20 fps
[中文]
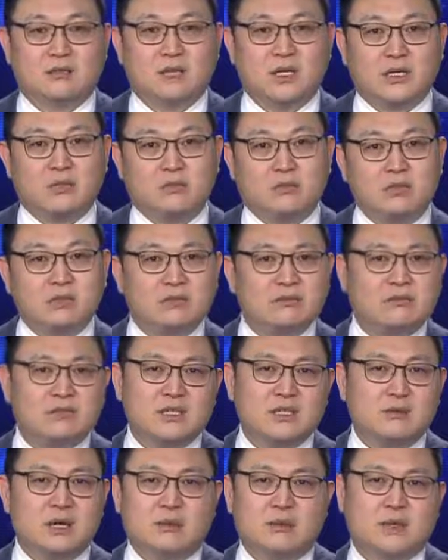美国政
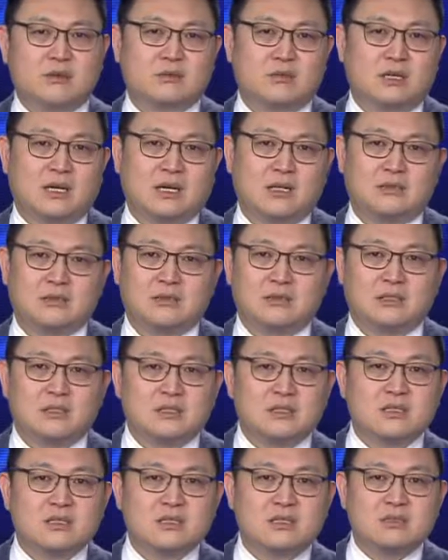府立马表示了，
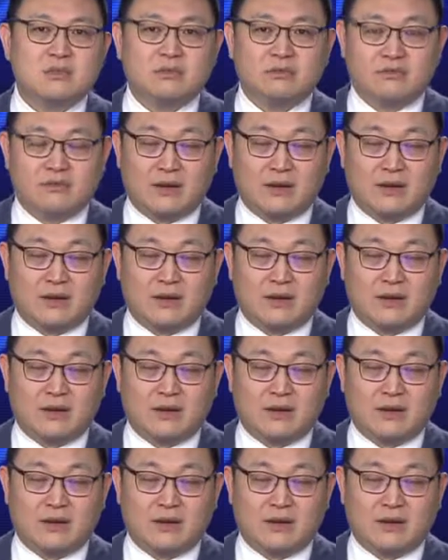司